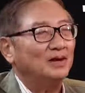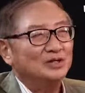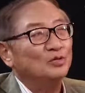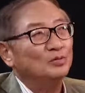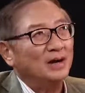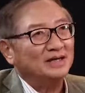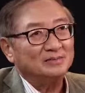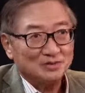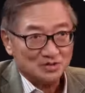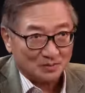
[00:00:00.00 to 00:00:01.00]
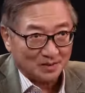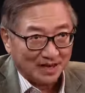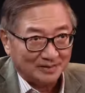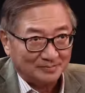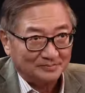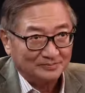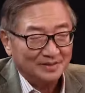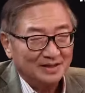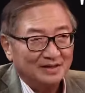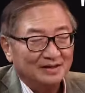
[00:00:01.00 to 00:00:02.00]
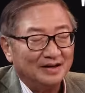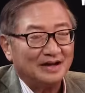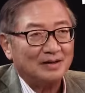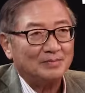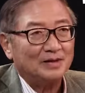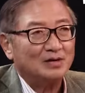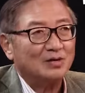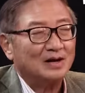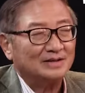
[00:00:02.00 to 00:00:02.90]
อายุหมายถึงประสบการณ์นะครับ แล้วก็การ